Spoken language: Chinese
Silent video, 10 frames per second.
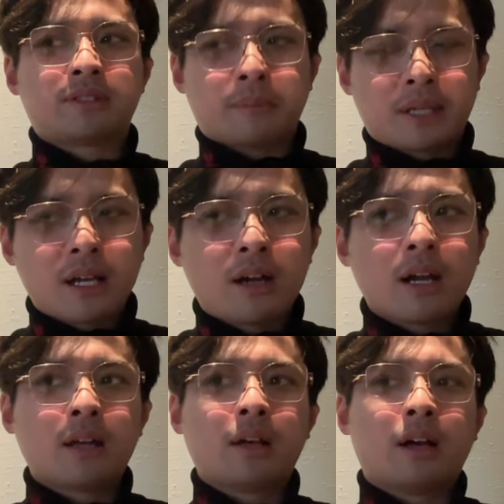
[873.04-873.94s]
怎么样
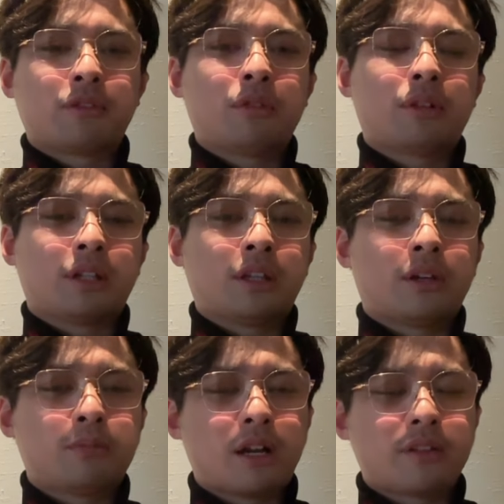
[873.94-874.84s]
啊啊，最后可能
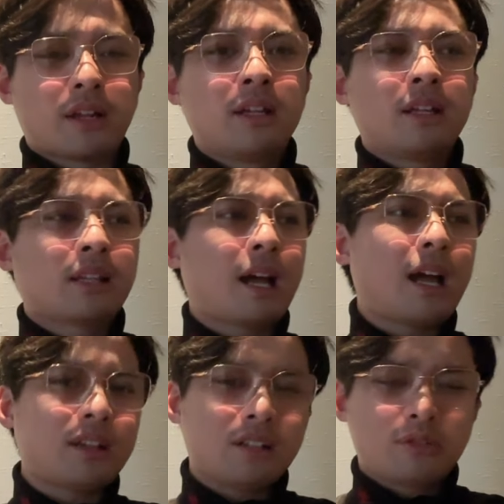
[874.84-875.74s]
闹不欢散，
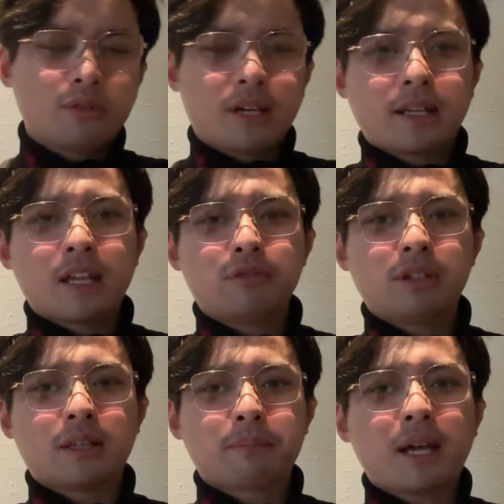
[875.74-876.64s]
他这个走很干
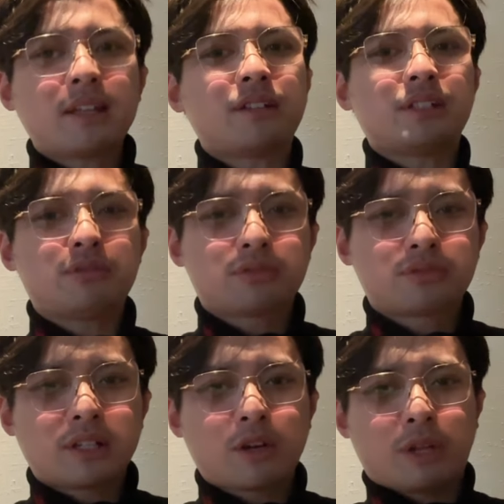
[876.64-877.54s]
脆的，巴萨直接就就
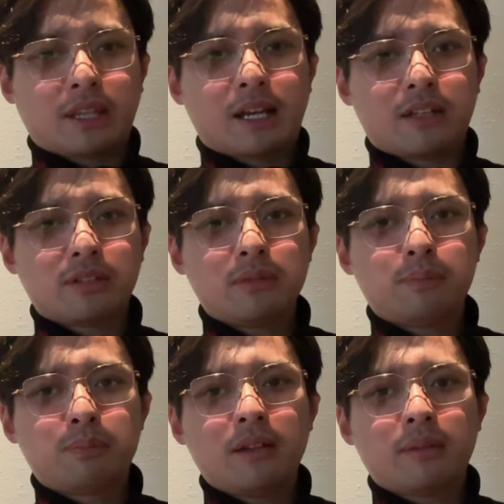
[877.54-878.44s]
让他滚蛋了，就你
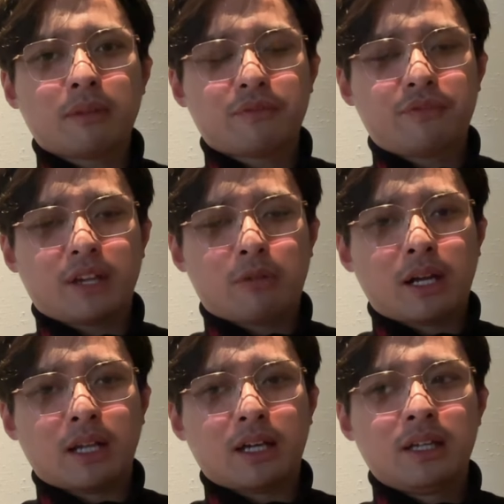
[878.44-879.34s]
们别他妈废
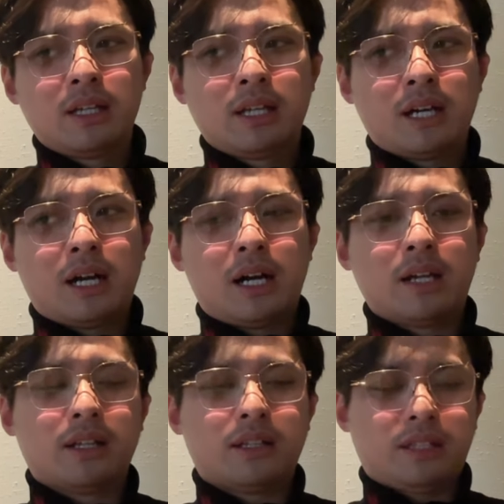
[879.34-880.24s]
话了啊，
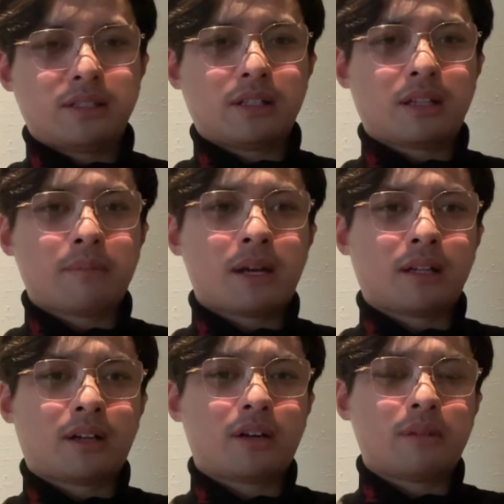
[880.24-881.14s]
你这个他妈
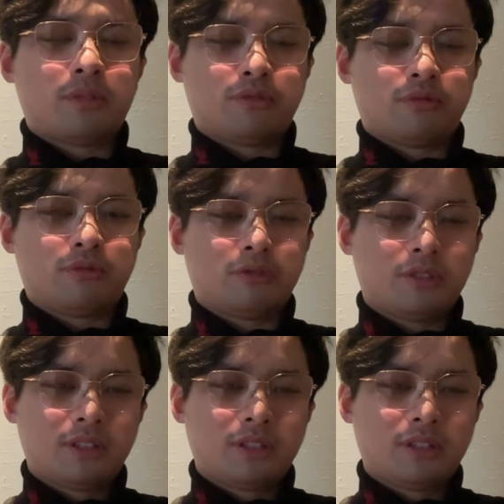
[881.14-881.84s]
的荷尔蒙注入，